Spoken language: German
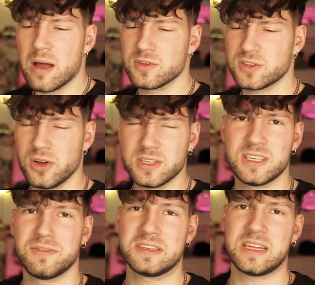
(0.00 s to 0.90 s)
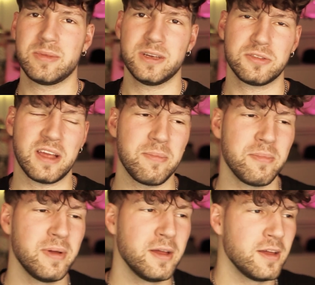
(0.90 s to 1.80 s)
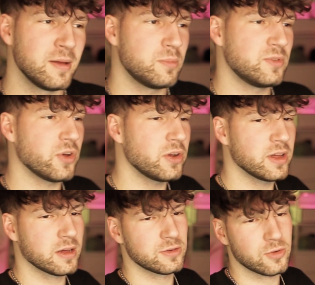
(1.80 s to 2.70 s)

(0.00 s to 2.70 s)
haben uns heute hier versammelt aus einem besonderen